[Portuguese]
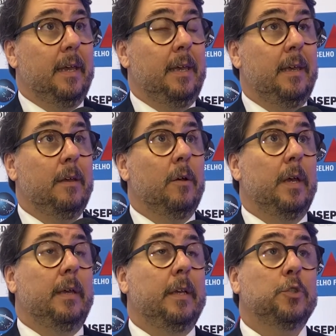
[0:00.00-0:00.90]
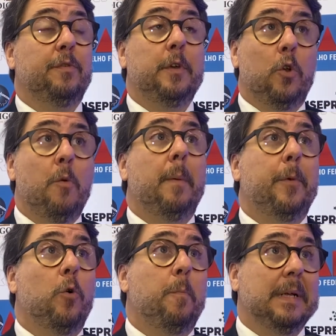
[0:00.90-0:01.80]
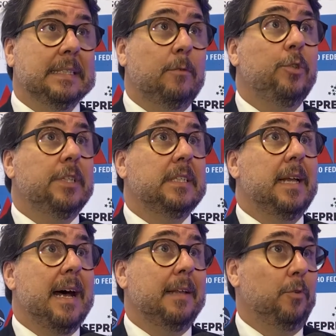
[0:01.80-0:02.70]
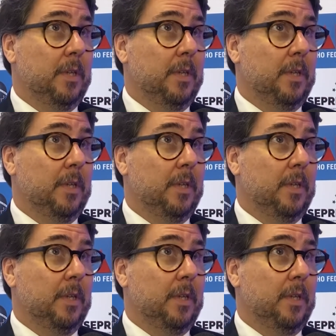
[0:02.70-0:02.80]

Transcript: E isso virou uma preocupação de Estado,